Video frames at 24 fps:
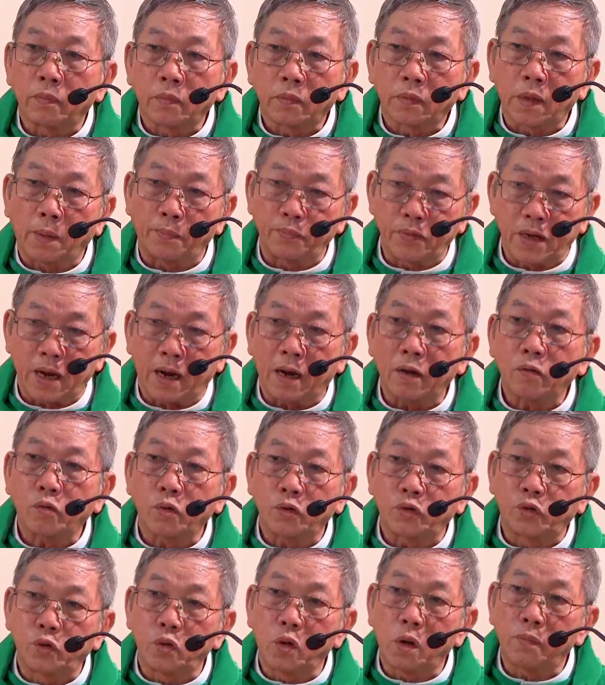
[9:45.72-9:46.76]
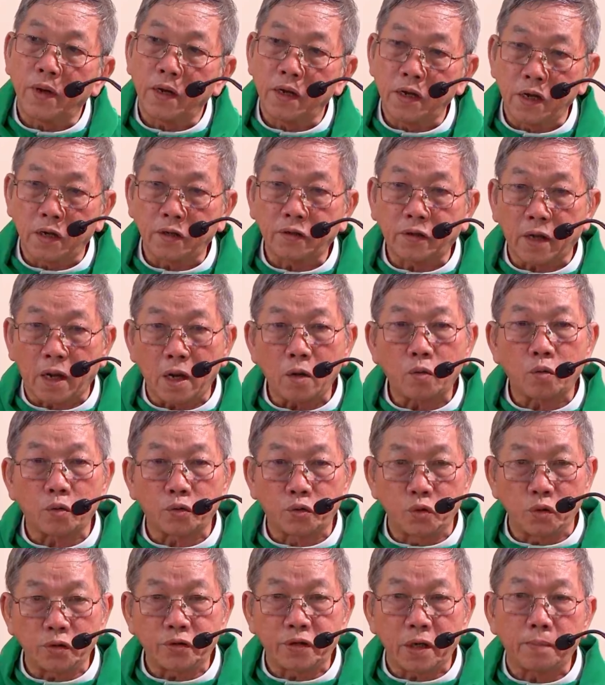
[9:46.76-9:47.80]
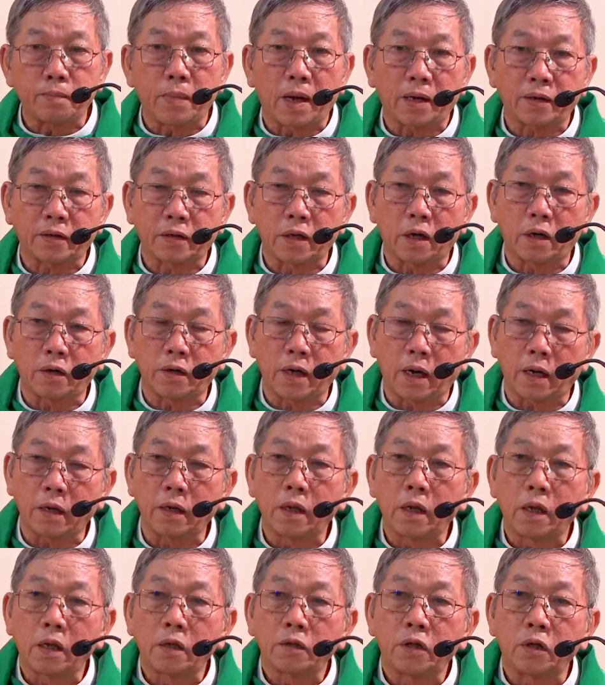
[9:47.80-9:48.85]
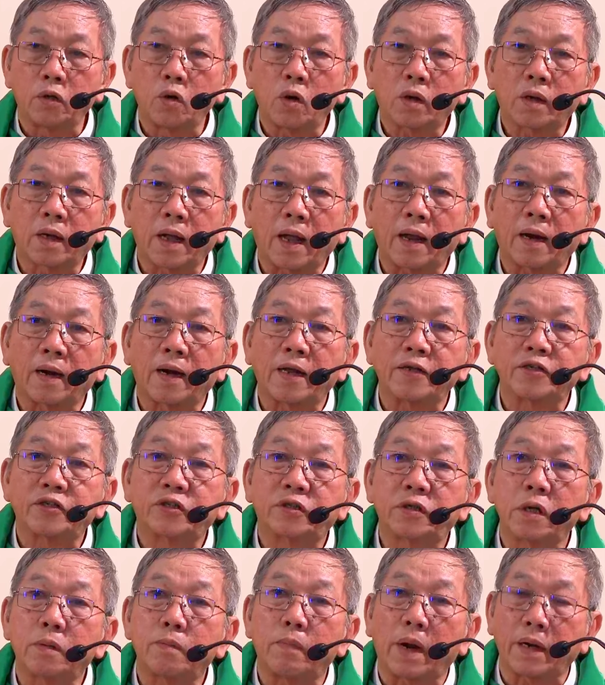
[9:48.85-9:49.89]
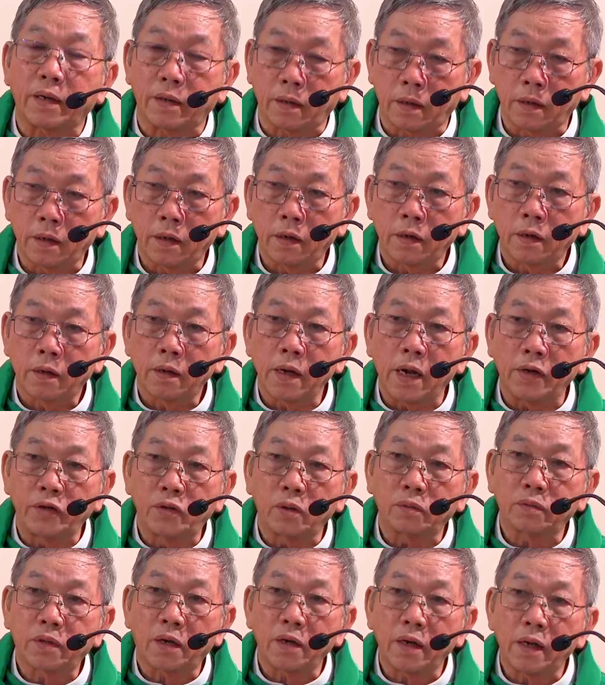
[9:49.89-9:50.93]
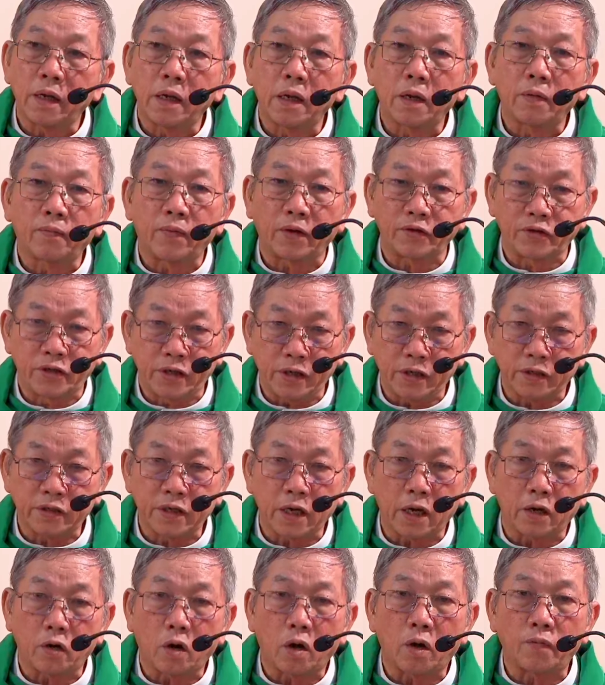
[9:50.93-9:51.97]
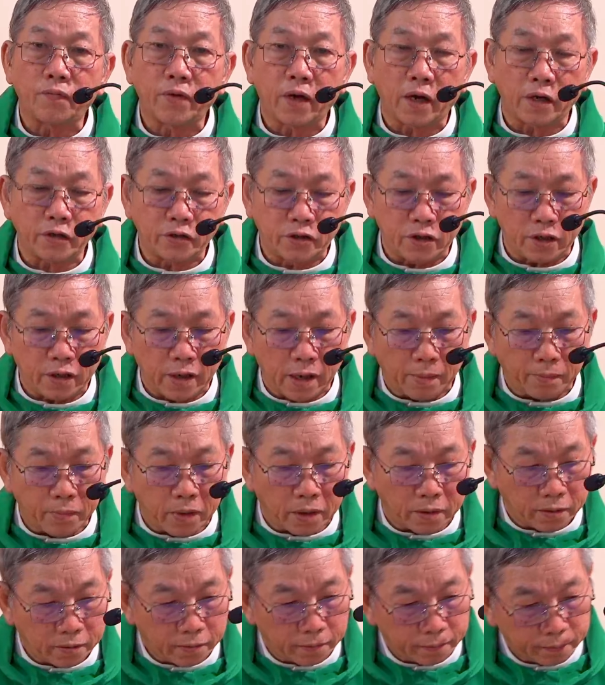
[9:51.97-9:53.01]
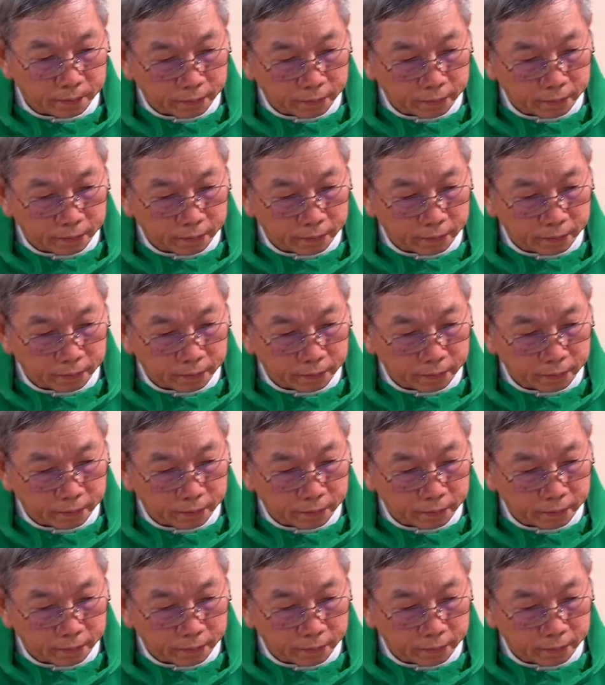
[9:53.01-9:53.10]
thập giá của Chúa, với hiến tế của Chúa trên bàn thờ này, thì nó càng là sức mạnh để chúng ta đi và chia sẻ nó với anh chị em mình.